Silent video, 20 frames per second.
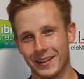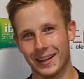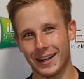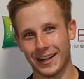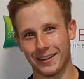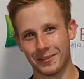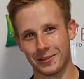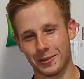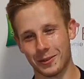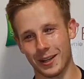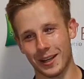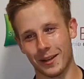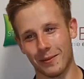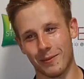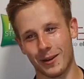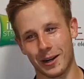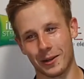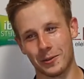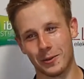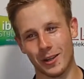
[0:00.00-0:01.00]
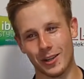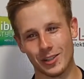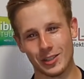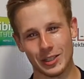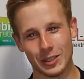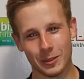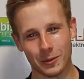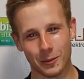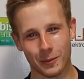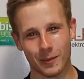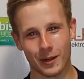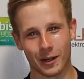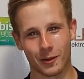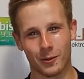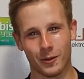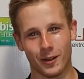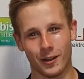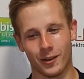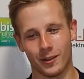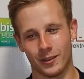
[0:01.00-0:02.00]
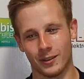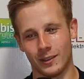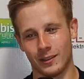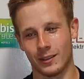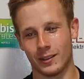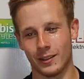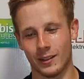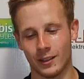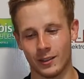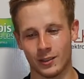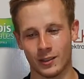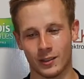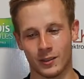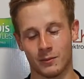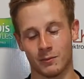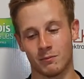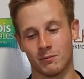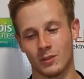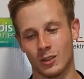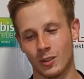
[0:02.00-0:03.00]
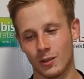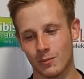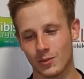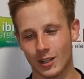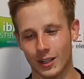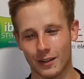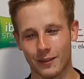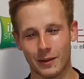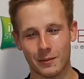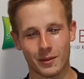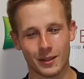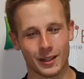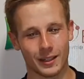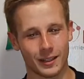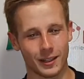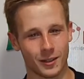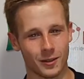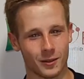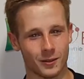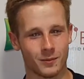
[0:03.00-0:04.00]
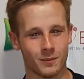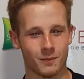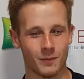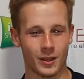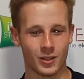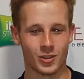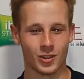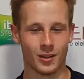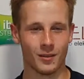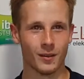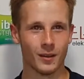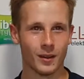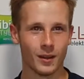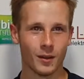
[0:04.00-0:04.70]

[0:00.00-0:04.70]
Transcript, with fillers: a w drugiej brakuje sił, brakuje odetchnięcia. No i przegrywamy dlatego mecze.